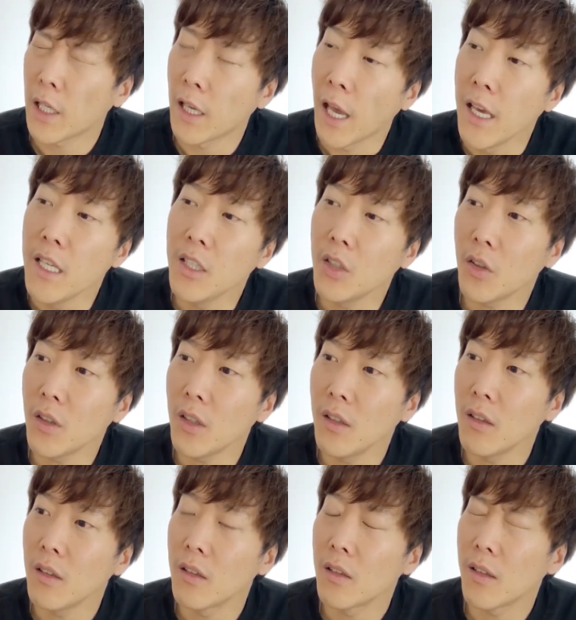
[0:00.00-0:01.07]
제
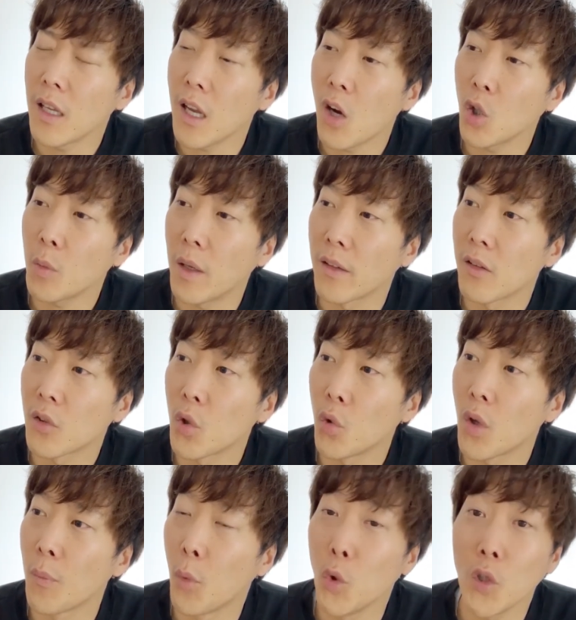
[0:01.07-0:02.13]
개인적인 생각으로 봤을
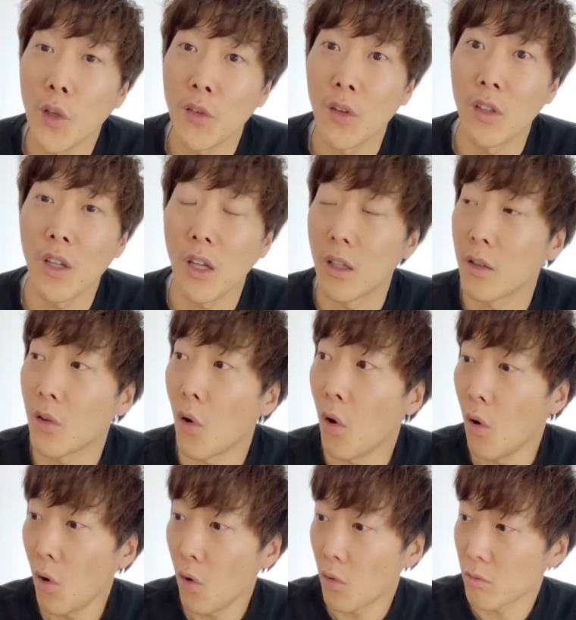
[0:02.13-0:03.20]
경우에 모르겠어요. 이게
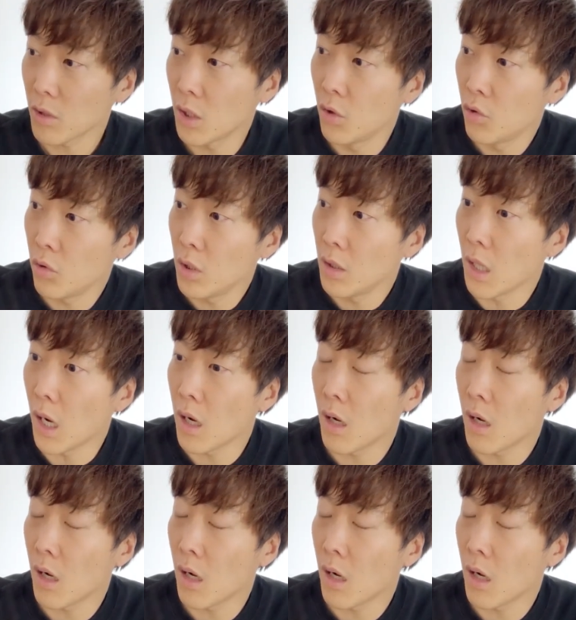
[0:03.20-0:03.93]
더 기술이